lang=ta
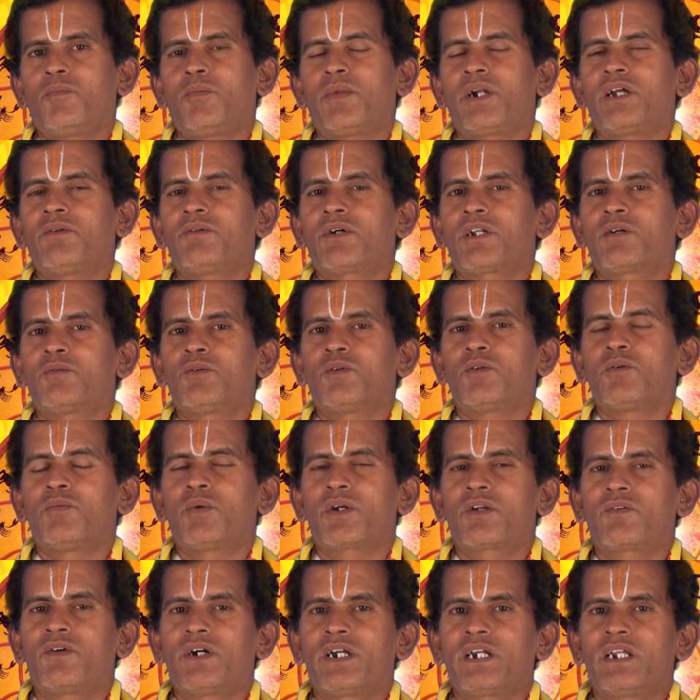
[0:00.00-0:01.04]
பணவரவு
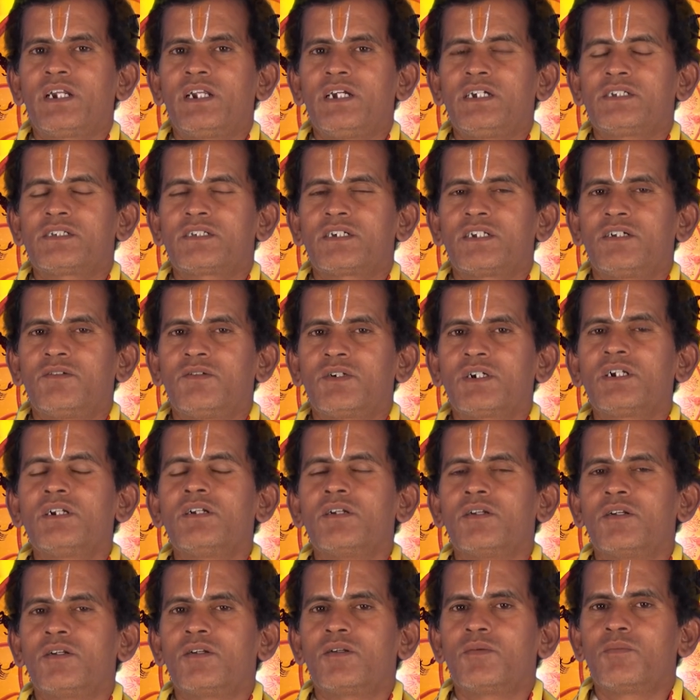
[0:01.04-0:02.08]
பரவாயில்லை செலவுகள்
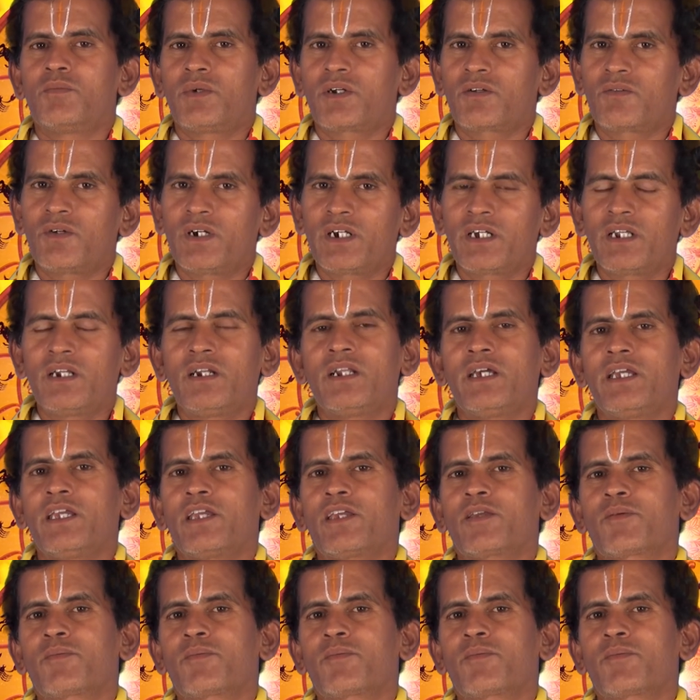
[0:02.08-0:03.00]
பரவாயில்லை